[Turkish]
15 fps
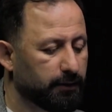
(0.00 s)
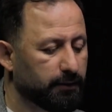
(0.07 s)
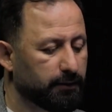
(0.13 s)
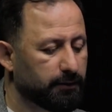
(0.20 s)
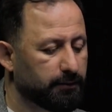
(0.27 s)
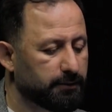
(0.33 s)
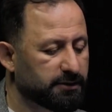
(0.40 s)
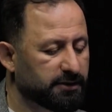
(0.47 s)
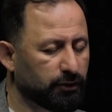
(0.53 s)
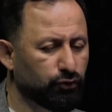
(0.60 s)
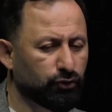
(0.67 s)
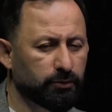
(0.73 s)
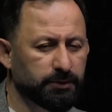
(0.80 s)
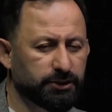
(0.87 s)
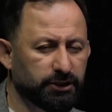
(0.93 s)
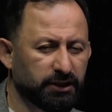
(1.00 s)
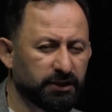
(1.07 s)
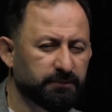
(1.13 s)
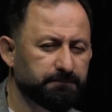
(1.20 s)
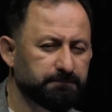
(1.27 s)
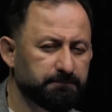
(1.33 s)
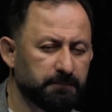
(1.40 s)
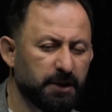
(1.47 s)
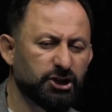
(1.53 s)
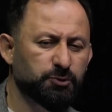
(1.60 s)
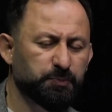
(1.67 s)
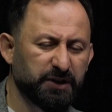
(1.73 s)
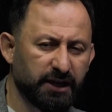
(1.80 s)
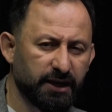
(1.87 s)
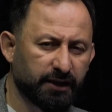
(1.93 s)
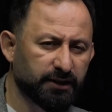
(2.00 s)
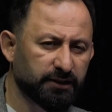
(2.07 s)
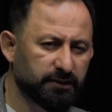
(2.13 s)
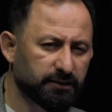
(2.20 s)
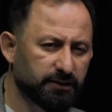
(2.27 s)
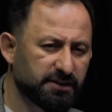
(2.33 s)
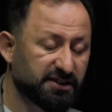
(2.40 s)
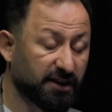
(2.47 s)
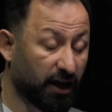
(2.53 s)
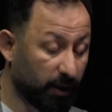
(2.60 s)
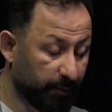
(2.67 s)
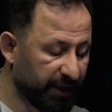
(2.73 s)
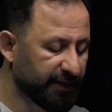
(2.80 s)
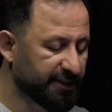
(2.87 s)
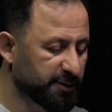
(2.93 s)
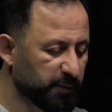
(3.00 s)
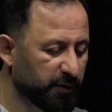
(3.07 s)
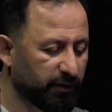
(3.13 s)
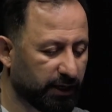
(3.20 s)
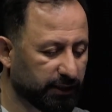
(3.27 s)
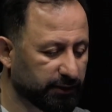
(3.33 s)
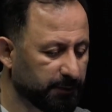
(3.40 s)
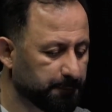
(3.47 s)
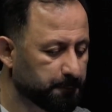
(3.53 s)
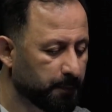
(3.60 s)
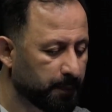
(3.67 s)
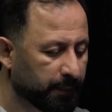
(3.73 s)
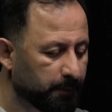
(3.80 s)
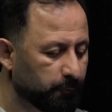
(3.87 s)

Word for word: Ee, sanıyorum ki 5000'e yakın sahabe ismi vardı.